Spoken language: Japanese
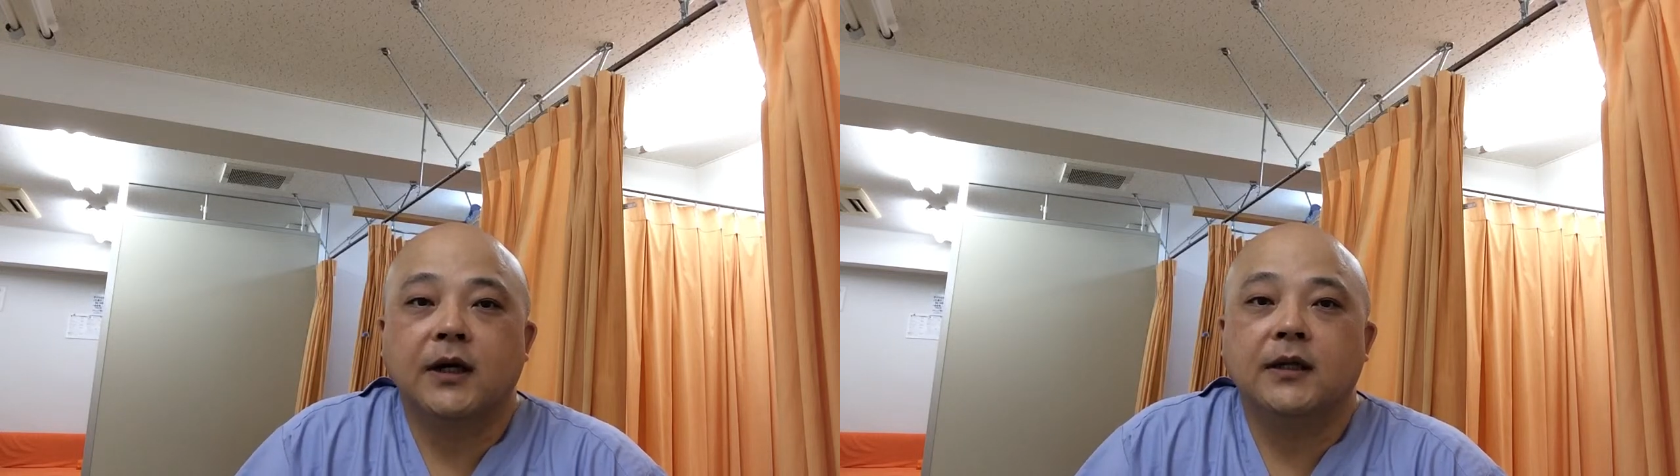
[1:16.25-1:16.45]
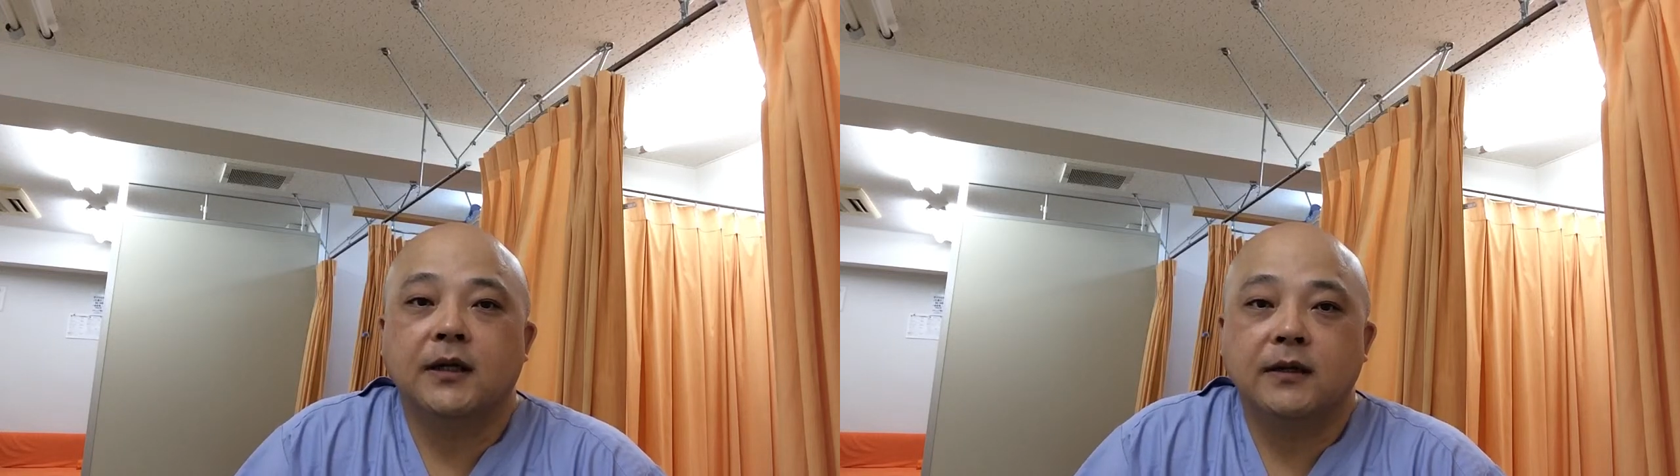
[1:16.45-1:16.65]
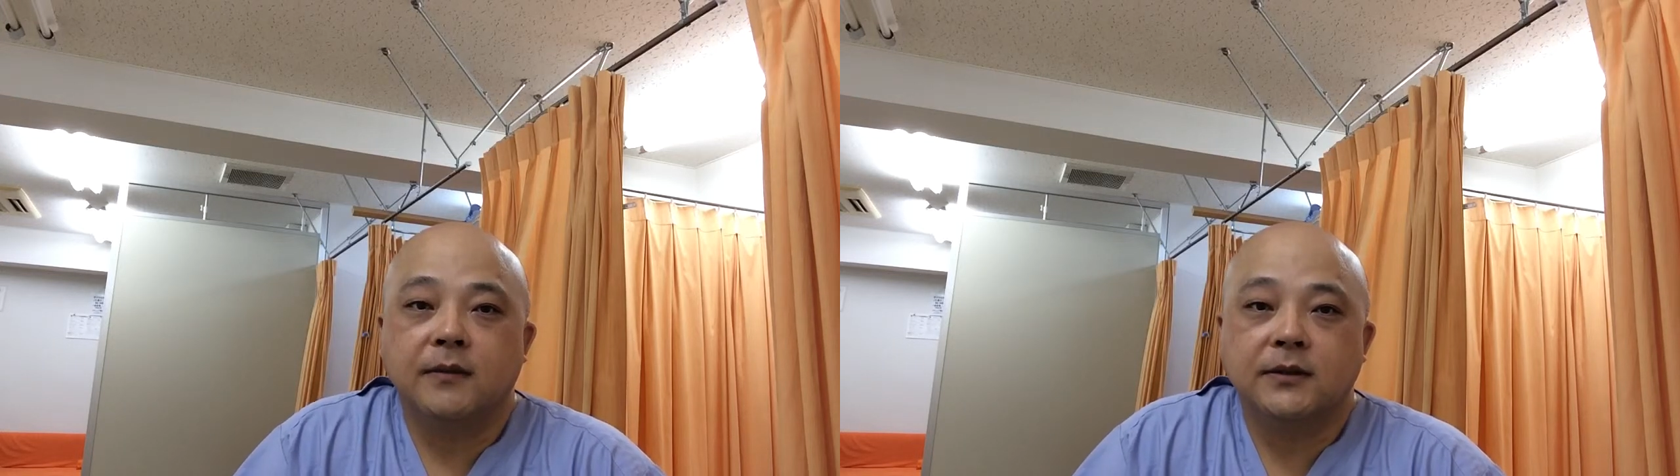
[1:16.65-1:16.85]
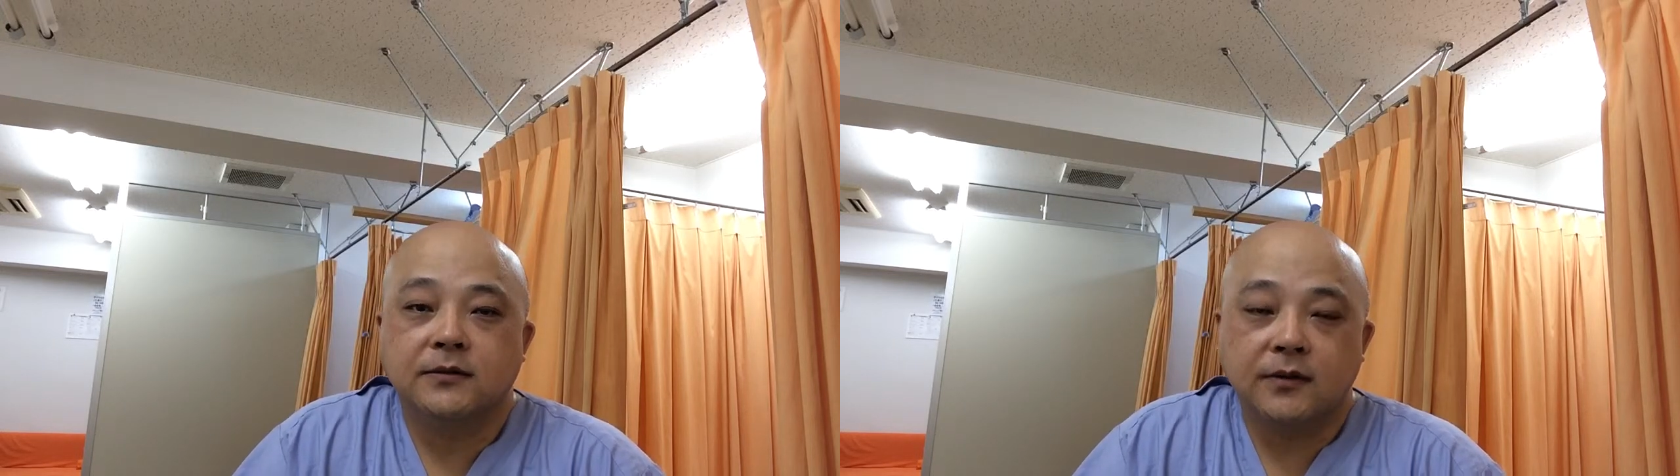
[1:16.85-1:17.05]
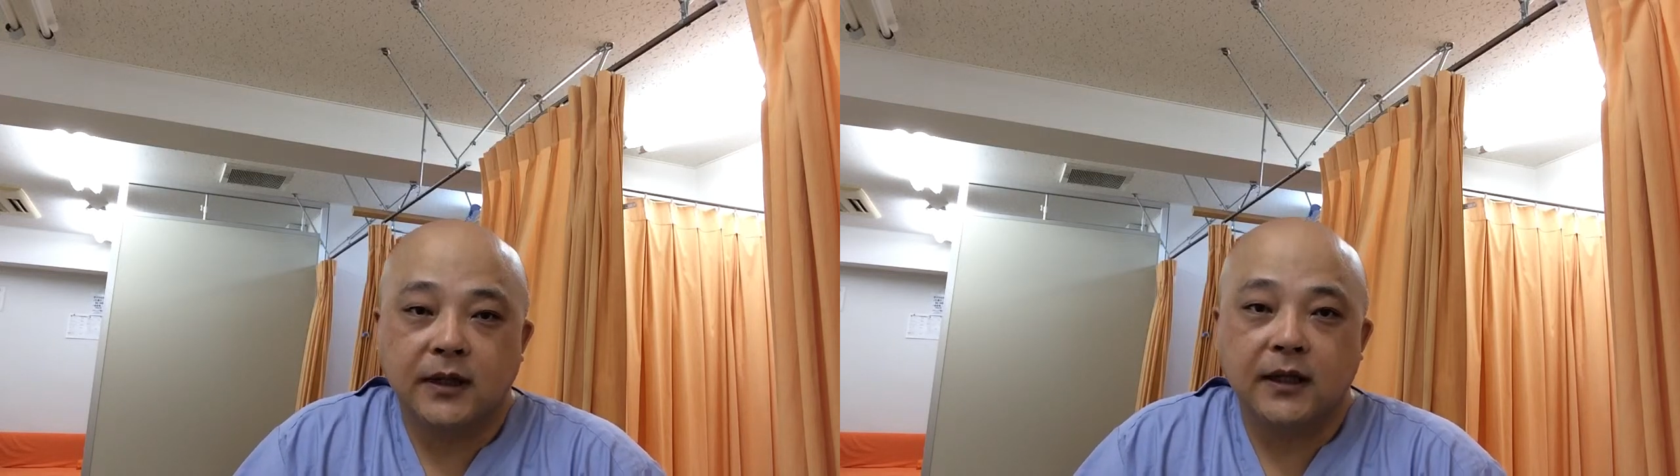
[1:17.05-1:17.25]
書いてありま
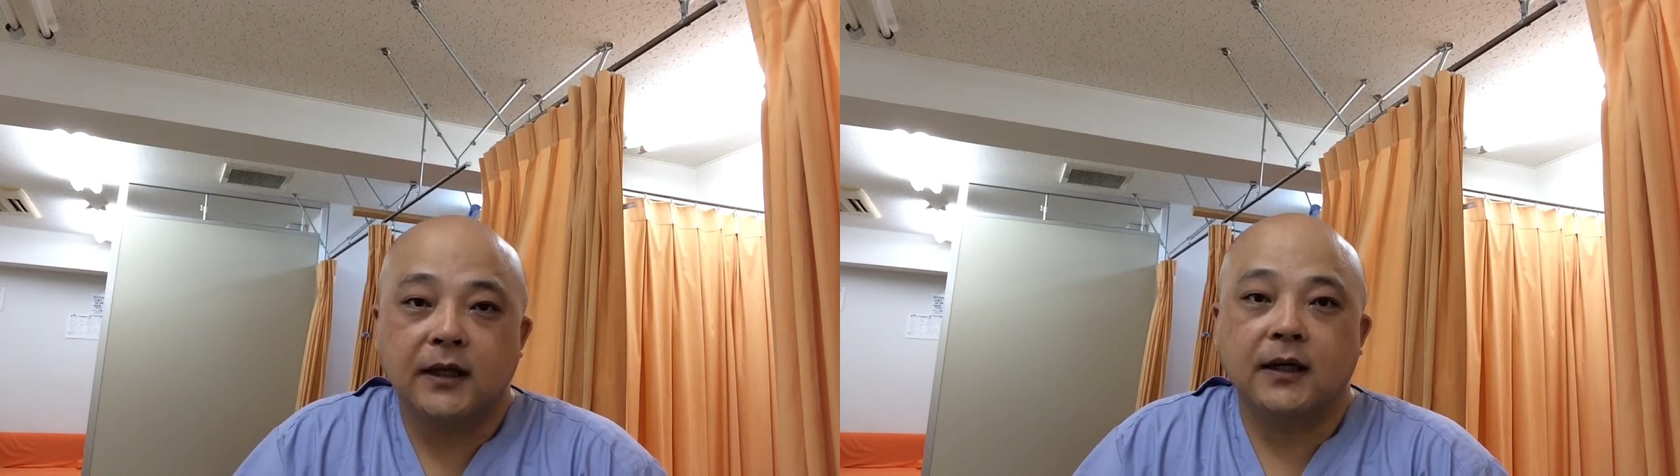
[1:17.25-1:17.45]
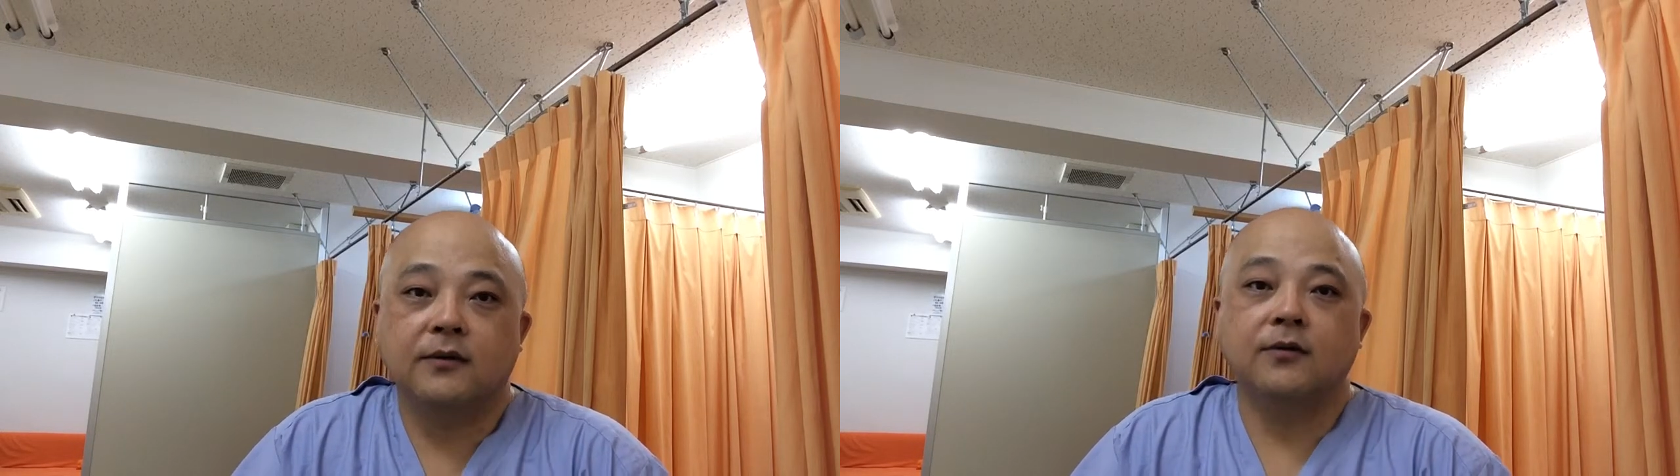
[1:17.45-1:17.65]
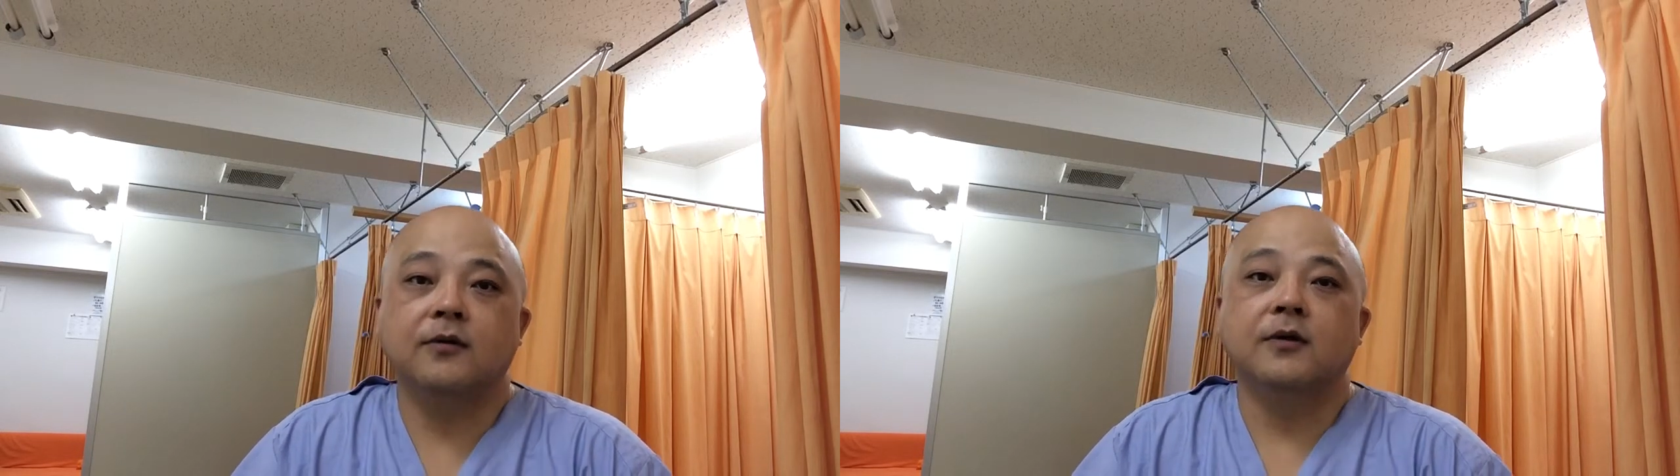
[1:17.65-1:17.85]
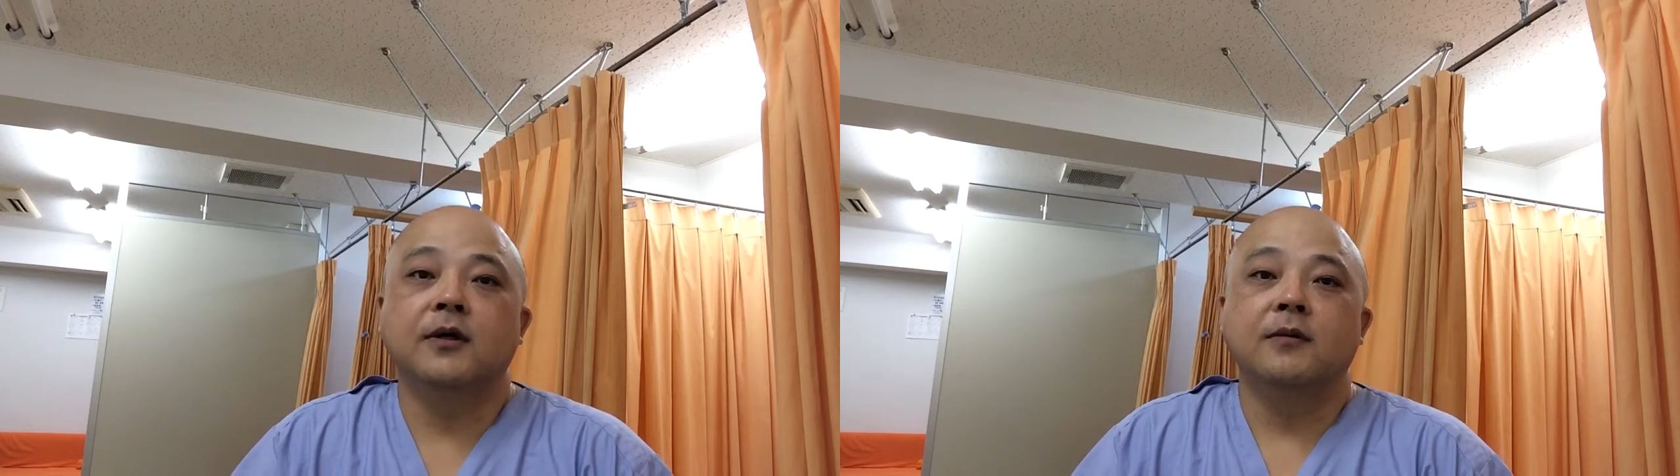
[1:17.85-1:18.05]
すのであの